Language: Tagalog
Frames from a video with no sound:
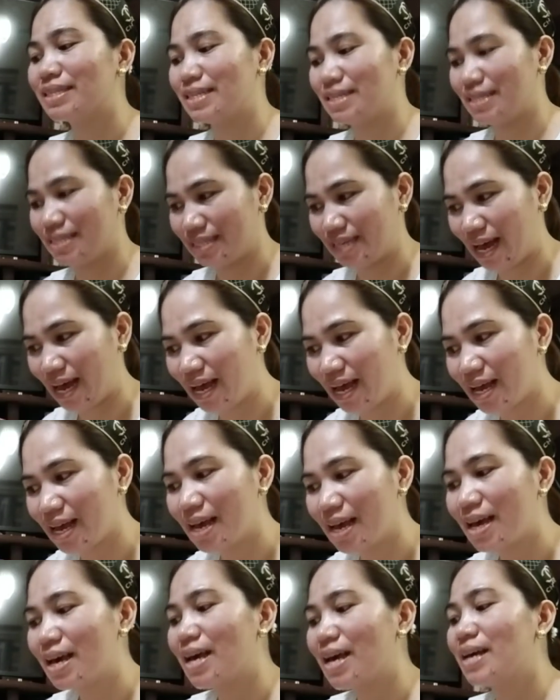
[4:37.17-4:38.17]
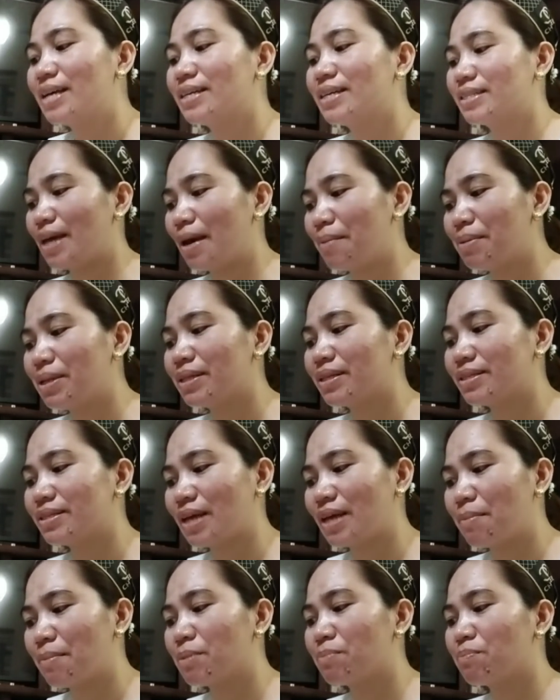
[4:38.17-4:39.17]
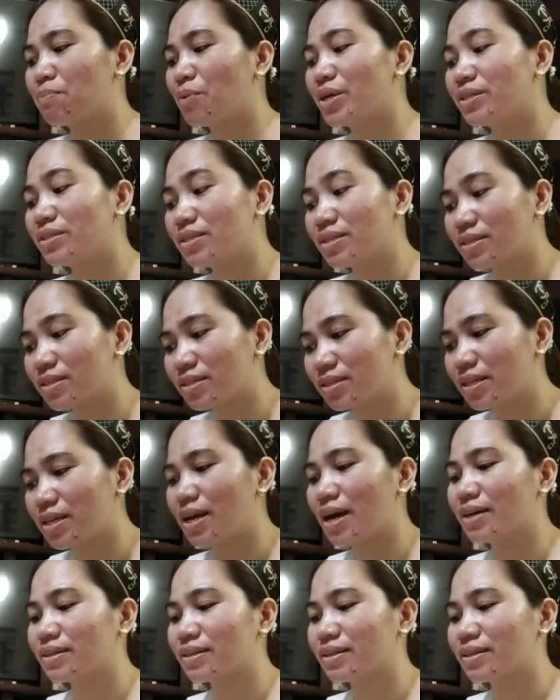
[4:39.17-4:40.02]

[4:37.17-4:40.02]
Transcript: isa, 77.60